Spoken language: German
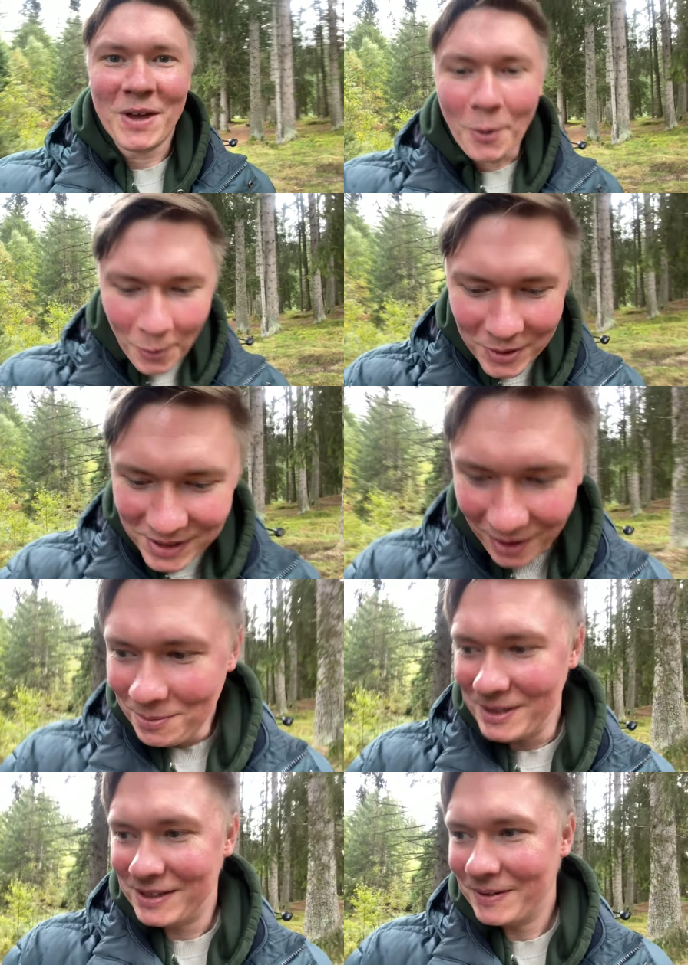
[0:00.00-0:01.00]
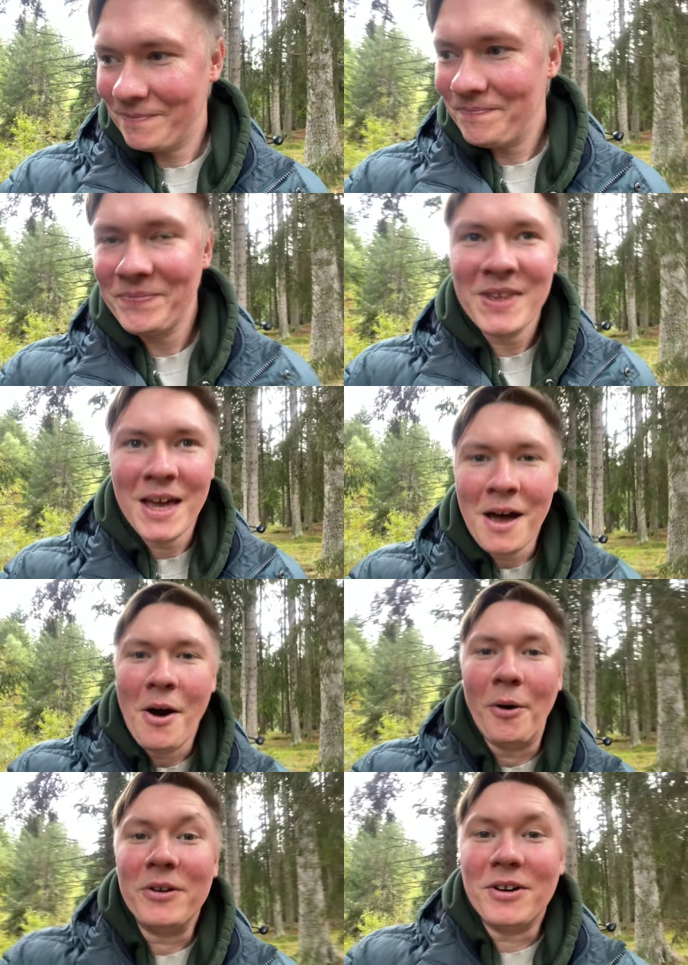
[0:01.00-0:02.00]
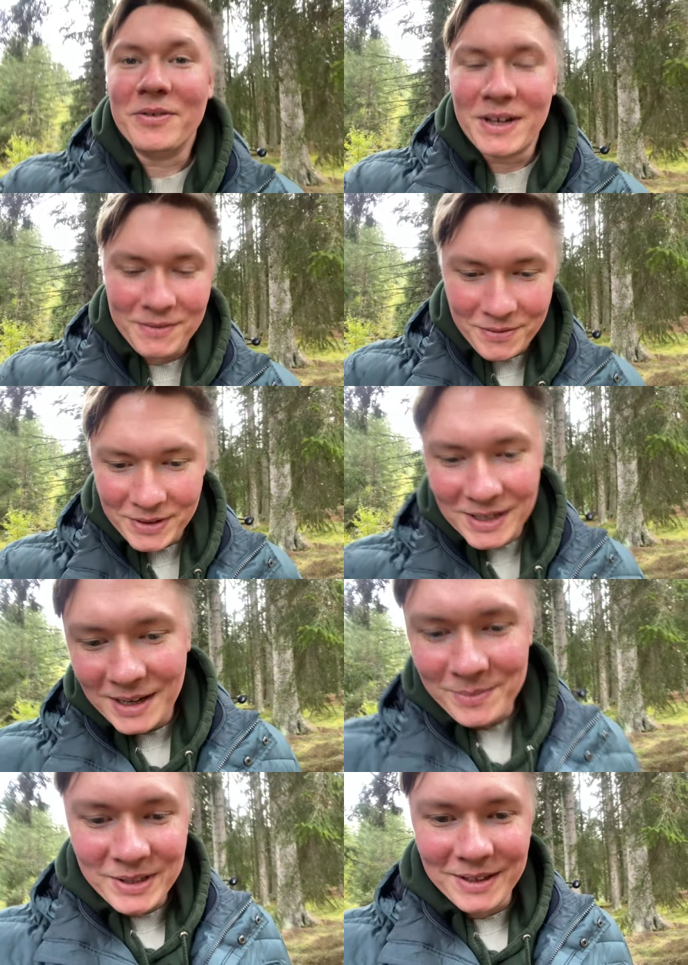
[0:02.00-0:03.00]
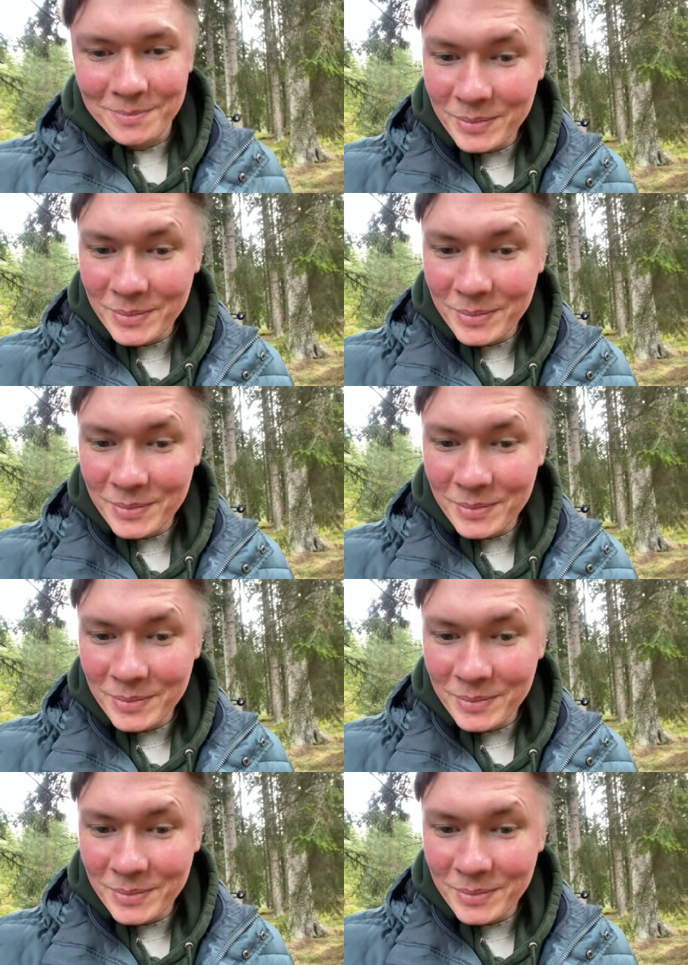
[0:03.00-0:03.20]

Unglaublich. Und ich hoffe ja, wir finden ein bisschen